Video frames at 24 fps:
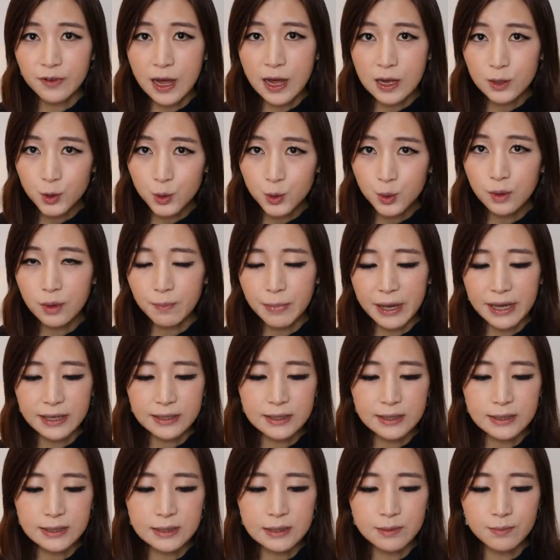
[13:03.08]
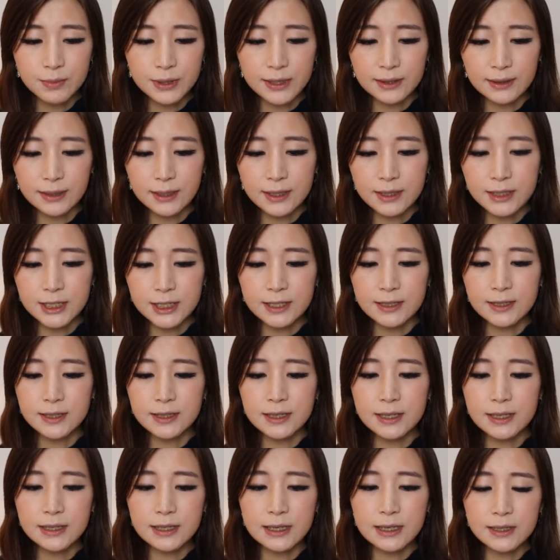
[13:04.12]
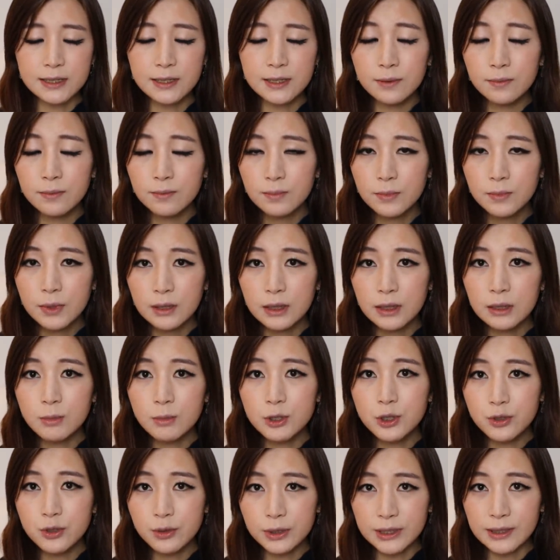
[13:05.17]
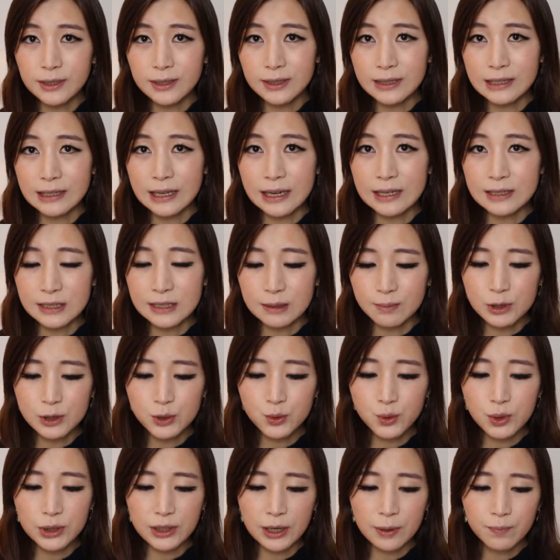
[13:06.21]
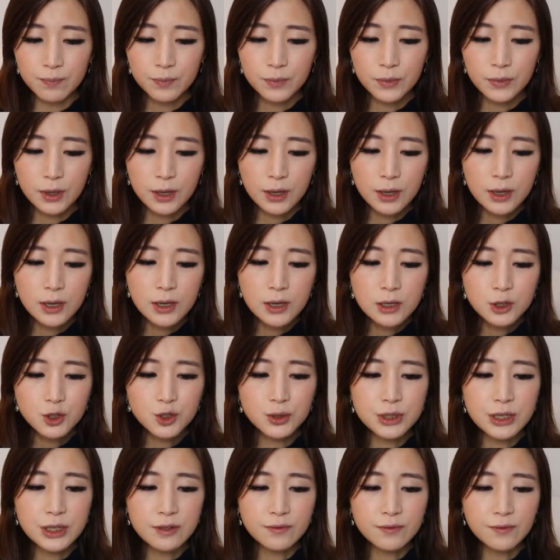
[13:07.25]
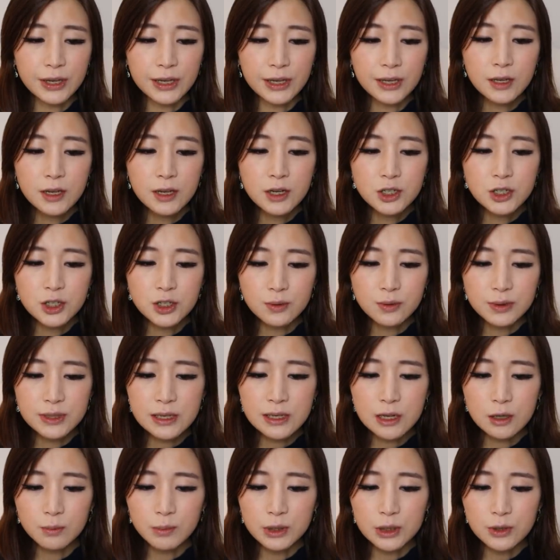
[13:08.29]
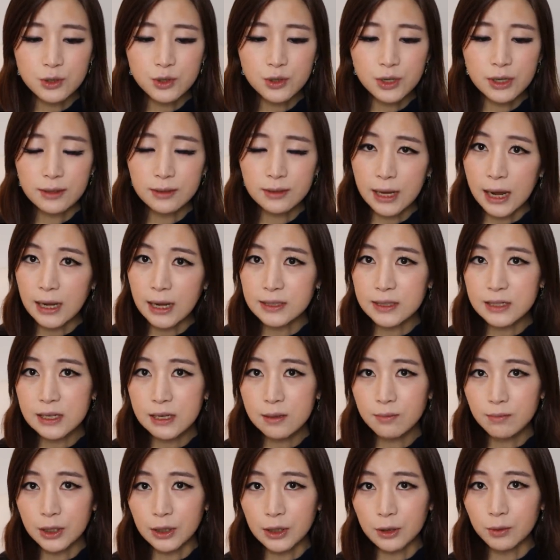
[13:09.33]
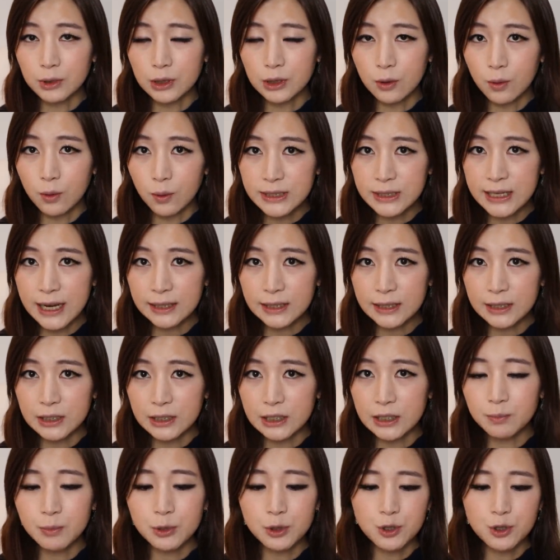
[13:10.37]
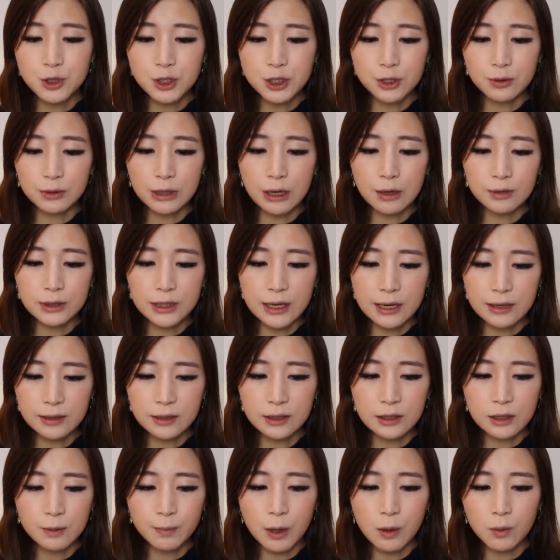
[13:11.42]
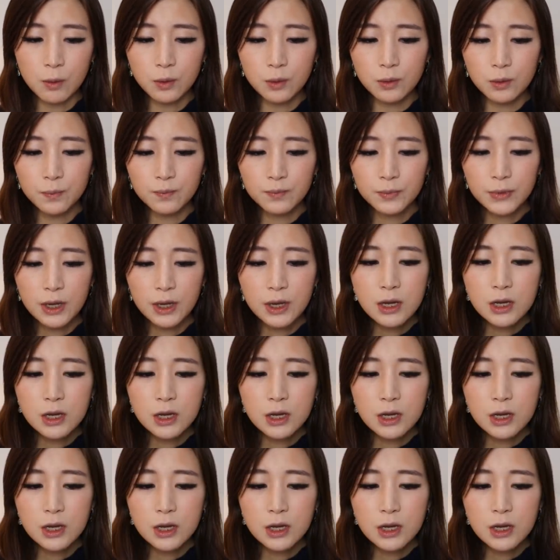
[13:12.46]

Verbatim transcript: 法挫败习近平的这一些野心。那么，具体应该怎么做呢？作者认为，首先要明确哪些美国的国家利益必须受到严格保护，